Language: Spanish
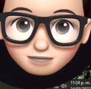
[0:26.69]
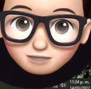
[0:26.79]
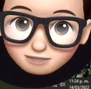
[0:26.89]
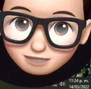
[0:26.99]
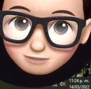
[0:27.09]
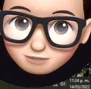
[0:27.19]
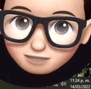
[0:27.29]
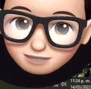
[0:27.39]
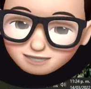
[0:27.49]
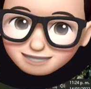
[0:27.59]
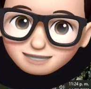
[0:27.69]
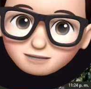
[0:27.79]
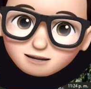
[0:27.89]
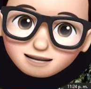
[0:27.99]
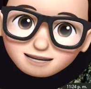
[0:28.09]
en nuestra computadora, al
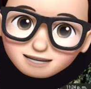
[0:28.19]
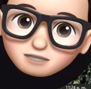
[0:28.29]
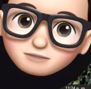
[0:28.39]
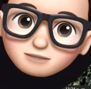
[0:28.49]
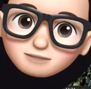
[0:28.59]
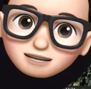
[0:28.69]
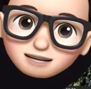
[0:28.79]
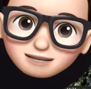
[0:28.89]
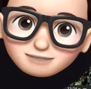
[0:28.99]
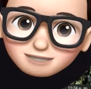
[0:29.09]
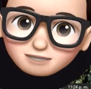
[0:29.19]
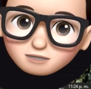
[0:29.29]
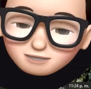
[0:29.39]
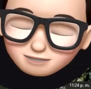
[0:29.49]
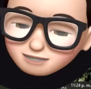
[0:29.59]
igual que configurar la variable de
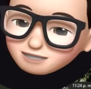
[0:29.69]
entorno.